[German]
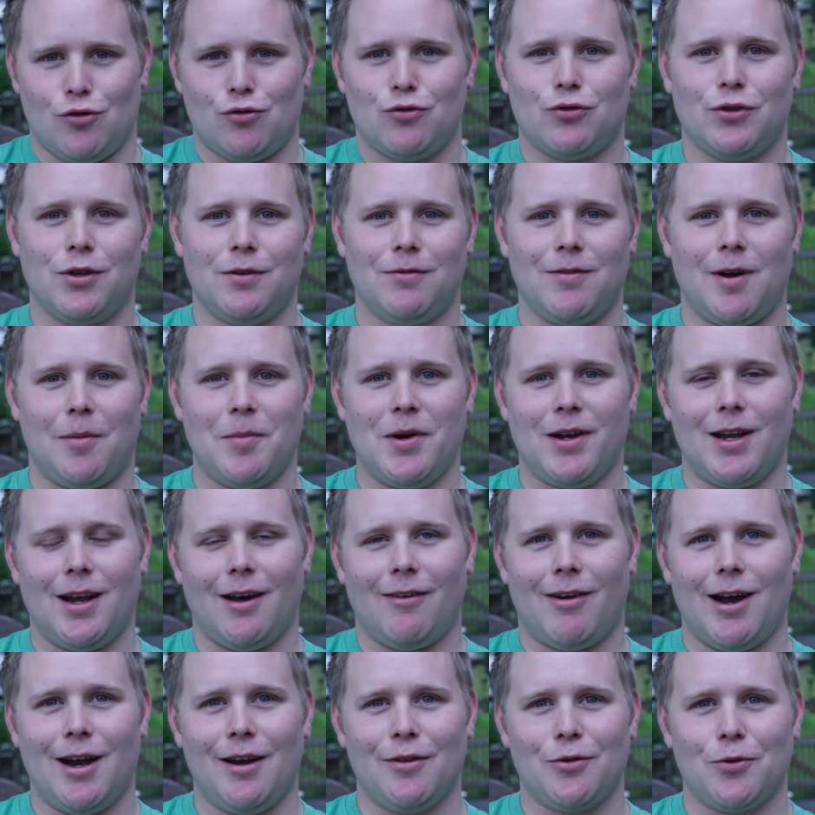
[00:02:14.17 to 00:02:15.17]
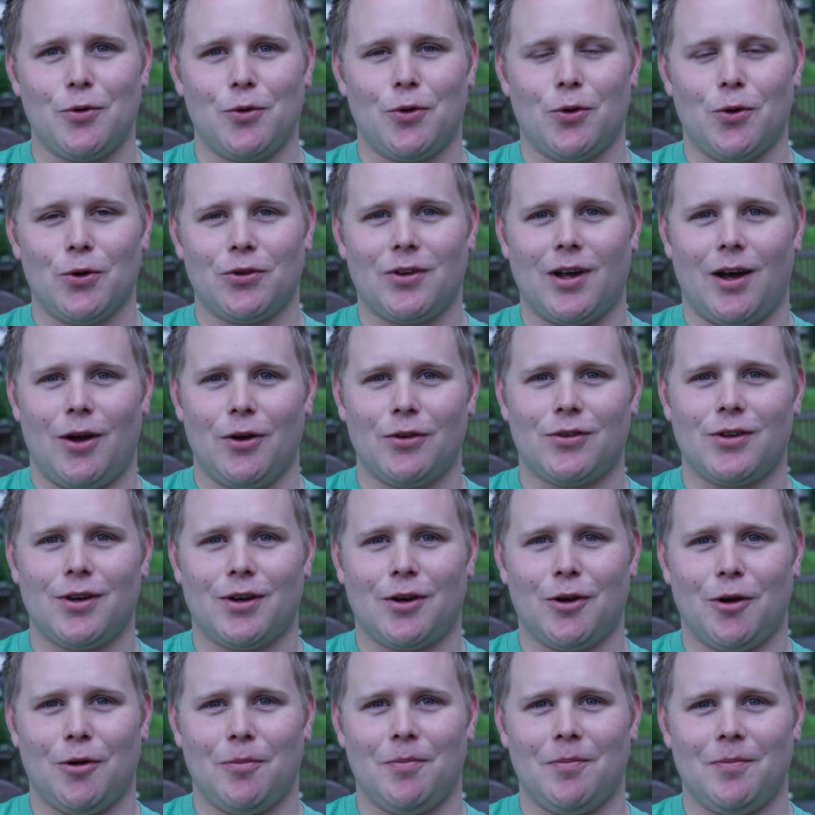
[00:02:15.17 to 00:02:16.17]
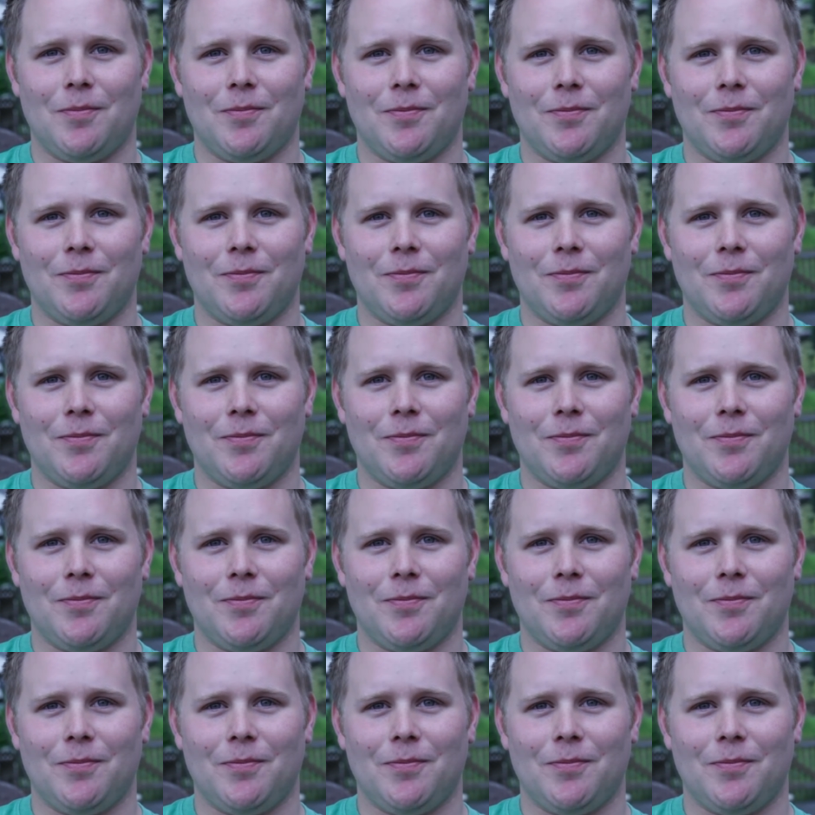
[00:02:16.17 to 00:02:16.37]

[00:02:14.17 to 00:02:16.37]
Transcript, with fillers: sind wir mittlerweile so groß rausgekommen.